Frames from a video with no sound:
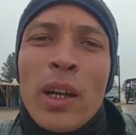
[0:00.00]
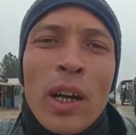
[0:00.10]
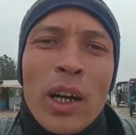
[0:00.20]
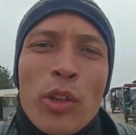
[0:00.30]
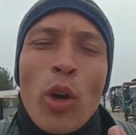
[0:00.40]

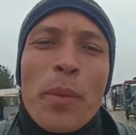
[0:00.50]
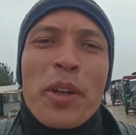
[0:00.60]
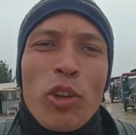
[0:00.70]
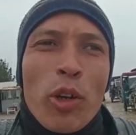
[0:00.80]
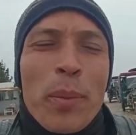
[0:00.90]
डॉक्यूमेंट
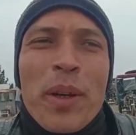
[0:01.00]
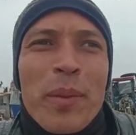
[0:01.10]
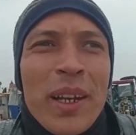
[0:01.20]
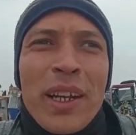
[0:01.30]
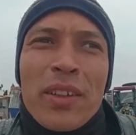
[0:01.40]
शॉक्यूमेंट में
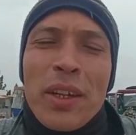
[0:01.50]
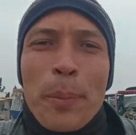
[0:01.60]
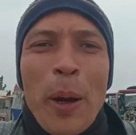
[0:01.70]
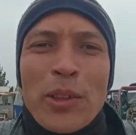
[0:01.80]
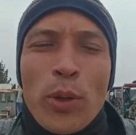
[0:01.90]
लगा है सिर्फ
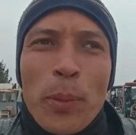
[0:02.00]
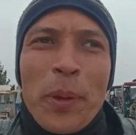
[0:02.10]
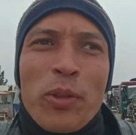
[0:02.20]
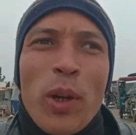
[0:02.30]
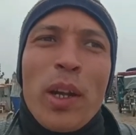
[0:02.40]
पाँच सौ रुपये
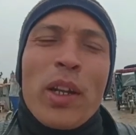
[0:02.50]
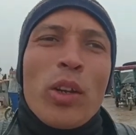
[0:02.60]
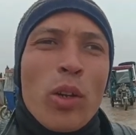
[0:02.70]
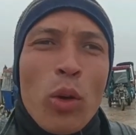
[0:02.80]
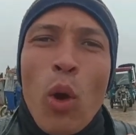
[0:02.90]
जो है ना इन
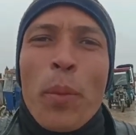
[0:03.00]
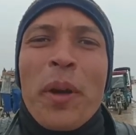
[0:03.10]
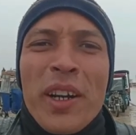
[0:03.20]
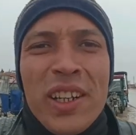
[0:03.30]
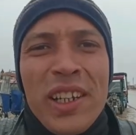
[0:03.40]
गवर्नमेंट
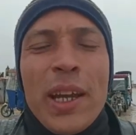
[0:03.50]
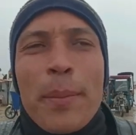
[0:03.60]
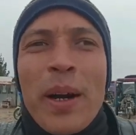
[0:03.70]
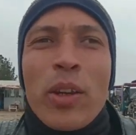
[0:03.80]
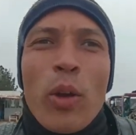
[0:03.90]
ने लिया
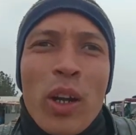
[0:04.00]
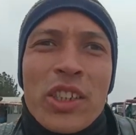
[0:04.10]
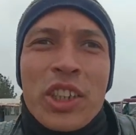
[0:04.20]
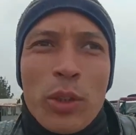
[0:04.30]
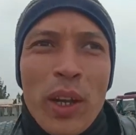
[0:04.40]
बाकी और ख़र्चा
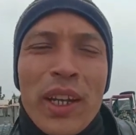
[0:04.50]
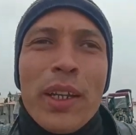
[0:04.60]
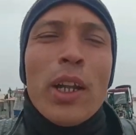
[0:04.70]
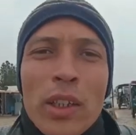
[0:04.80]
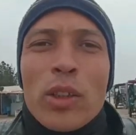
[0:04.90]
तो है नहीं
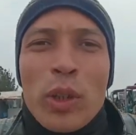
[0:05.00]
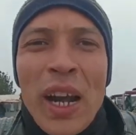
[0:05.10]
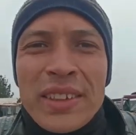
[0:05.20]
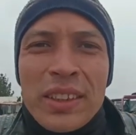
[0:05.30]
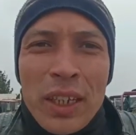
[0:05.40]
तो गैस
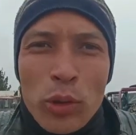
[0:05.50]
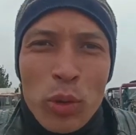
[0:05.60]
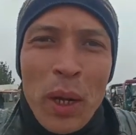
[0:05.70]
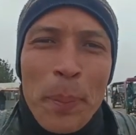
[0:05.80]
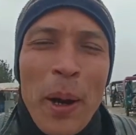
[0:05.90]
इसका दूसरा
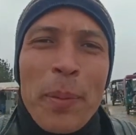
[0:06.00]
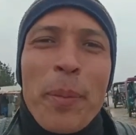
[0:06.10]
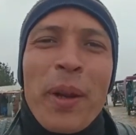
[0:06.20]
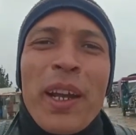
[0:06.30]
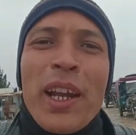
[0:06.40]
पार्ट मैं
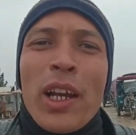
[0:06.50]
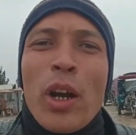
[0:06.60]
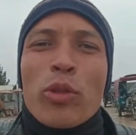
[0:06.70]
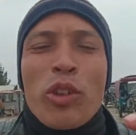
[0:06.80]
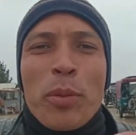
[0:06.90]
बनाने लगा हूँ
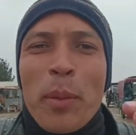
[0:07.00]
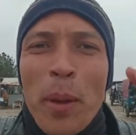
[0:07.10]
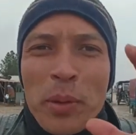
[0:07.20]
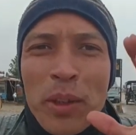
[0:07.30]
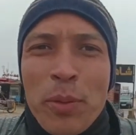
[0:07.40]
जिसमें मैं
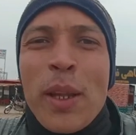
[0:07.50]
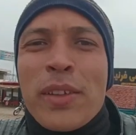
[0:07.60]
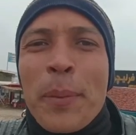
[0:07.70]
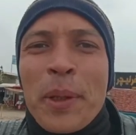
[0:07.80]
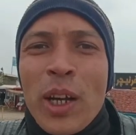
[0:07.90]
तफसील से
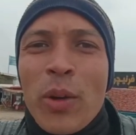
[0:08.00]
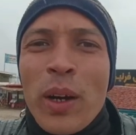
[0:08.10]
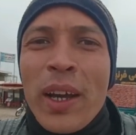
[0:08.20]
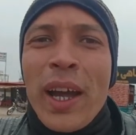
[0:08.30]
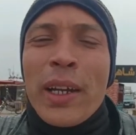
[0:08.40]
बताऊँगा
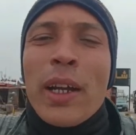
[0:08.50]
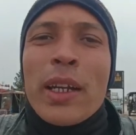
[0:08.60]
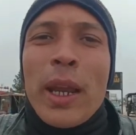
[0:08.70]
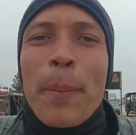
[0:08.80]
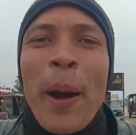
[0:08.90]
यार
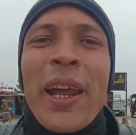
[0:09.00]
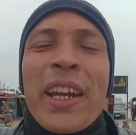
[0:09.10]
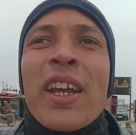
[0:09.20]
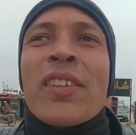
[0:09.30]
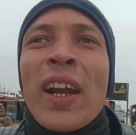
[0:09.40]
कि बाहर के
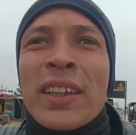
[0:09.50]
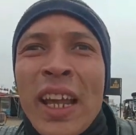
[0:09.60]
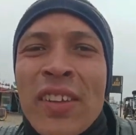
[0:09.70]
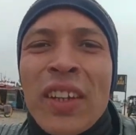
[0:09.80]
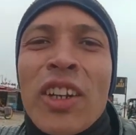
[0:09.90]
हजरात
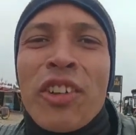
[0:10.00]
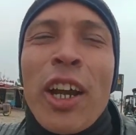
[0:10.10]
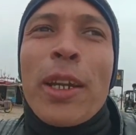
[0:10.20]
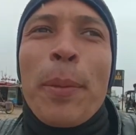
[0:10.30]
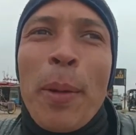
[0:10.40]
कैसे
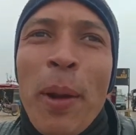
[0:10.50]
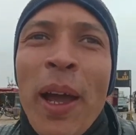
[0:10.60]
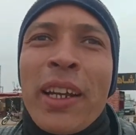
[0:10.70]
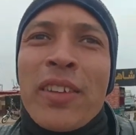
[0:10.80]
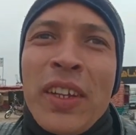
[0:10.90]
नेशनलिटी पर अप्लाई
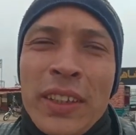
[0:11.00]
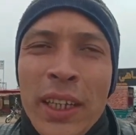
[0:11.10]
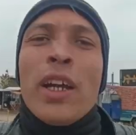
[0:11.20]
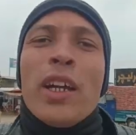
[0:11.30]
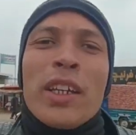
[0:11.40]
कर सकते
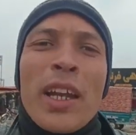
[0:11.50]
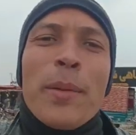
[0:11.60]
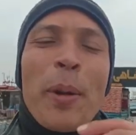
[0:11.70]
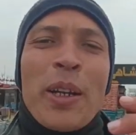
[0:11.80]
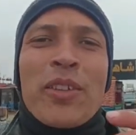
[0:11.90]
हैं यानी
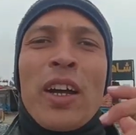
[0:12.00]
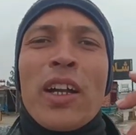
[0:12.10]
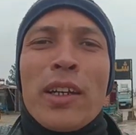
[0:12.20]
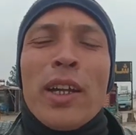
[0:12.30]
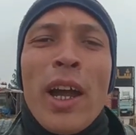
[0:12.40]
पाकिस्तान
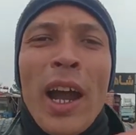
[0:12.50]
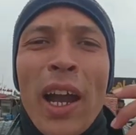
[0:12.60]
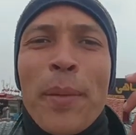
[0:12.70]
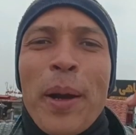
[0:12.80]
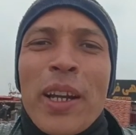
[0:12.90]
एंड
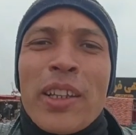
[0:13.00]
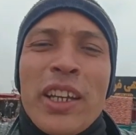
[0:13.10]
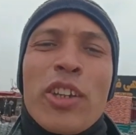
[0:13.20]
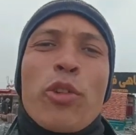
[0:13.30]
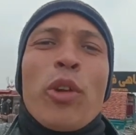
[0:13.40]

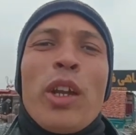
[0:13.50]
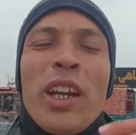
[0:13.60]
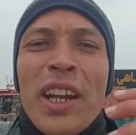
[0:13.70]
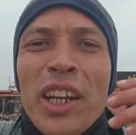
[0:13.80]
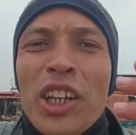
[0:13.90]
बांग्लादेश
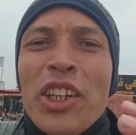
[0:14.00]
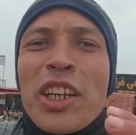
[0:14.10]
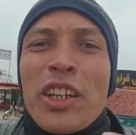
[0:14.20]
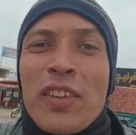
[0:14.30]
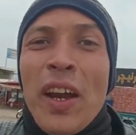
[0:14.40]
एंड इंडिया
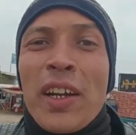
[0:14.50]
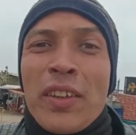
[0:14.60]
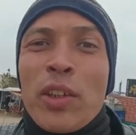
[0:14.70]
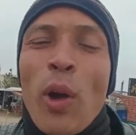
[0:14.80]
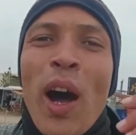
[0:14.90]
के साइड से
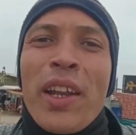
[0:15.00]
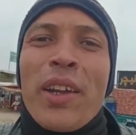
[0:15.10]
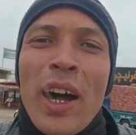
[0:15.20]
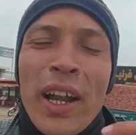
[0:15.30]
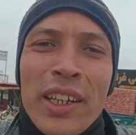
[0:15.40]
जो आने
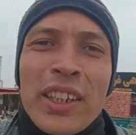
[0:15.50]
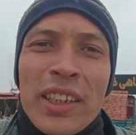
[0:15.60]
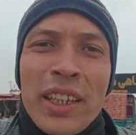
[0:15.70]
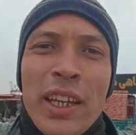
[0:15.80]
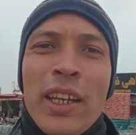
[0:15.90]
आना चाहते
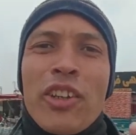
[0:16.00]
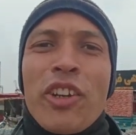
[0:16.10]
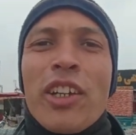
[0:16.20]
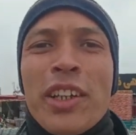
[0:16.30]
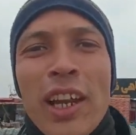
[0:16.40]
हैं
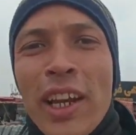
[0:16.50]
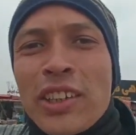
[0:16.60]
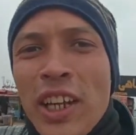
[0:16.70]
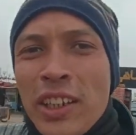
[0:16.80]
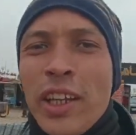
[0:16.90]
नेशनलिटी लेना
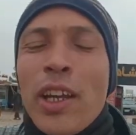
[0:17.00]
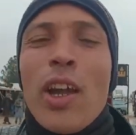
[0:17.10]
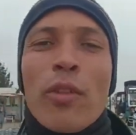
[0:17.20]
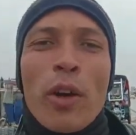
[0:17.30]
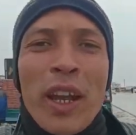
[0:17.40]
चाहते हैं
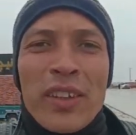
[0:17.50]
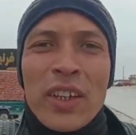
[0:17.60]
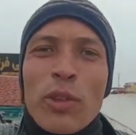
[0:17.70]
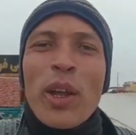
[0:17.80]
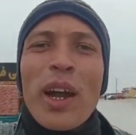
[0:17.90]
वो कैसे
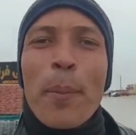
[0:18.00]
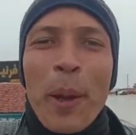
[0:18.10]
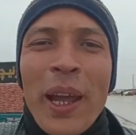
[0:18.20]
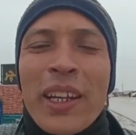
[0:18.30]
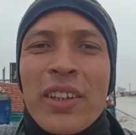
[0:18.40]
जो है ना
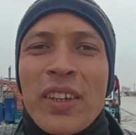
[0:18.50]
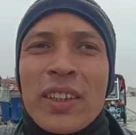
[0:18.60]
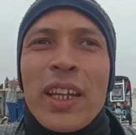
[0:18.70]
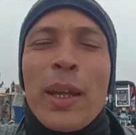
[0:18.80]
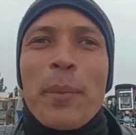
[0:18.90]
अप्लाई कर सकते
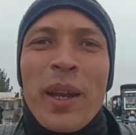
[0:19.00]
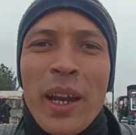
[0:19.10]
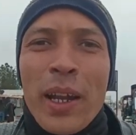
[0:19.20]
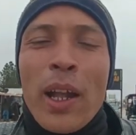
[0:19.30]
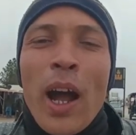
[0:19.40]
हैं मैंने
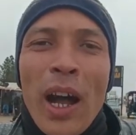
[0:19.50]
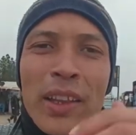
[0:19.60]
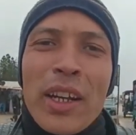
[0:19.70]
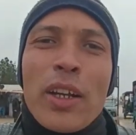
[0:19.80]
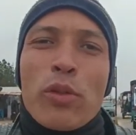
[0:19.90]
अंदर
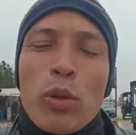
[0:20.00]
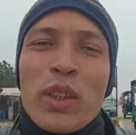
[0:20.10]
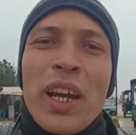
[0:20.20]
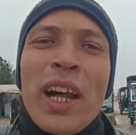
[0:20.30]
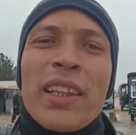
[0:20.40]
का सूरत
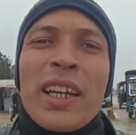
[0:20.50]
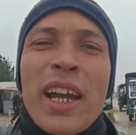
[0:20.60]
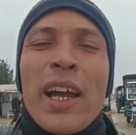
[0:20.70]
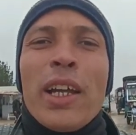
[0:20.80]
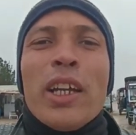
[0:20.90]
हाल देखा
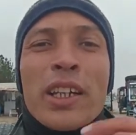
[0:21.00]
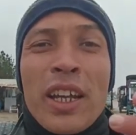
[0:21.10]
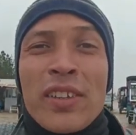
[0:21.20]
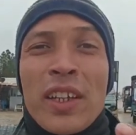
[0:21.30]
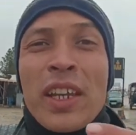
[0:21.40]
है
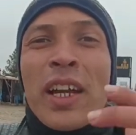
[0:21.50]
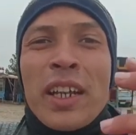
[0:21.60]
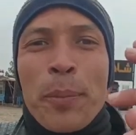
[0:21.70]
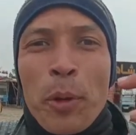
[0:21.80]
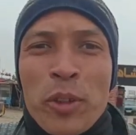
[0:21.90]
कैसा क्या क्या
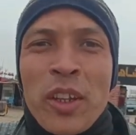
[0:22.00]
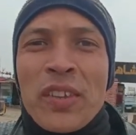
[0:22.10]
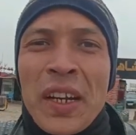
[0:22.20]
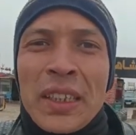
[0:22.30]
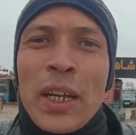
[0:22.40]
प्रोसेस
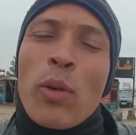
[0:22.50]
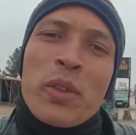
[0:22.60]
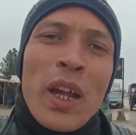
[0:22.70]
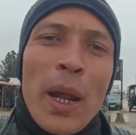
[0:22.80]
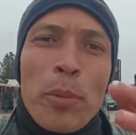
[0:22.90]
रहता है वो
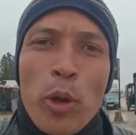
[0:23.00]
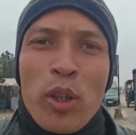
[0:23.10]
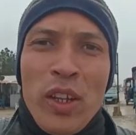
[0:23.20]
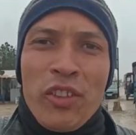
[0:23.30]
सारा आप लोग के साथ